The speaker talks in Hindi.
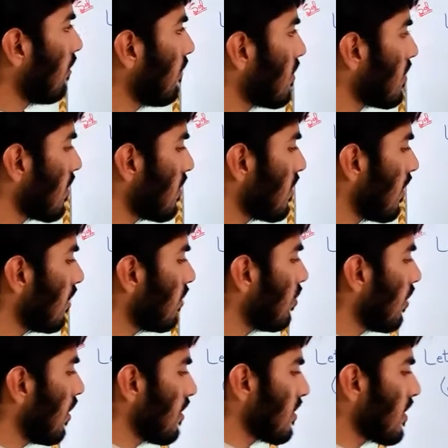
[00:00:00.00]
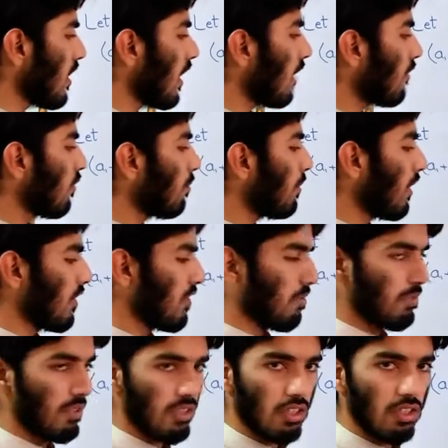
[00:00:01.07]
के इन्वर्स के साथ जो आंसर आया वो भी
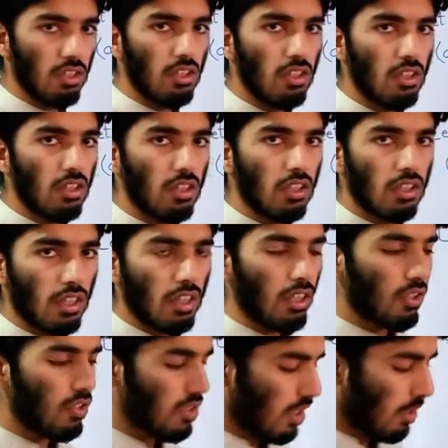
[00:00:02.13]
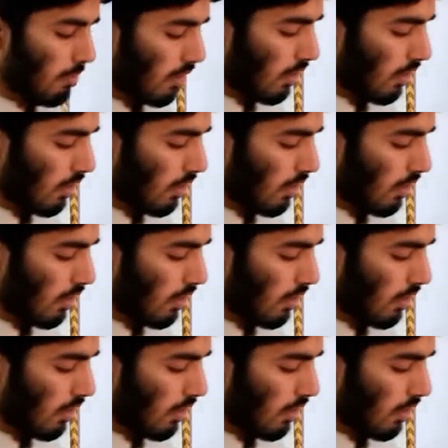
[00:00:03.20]
एच में से ठीक है तो इसका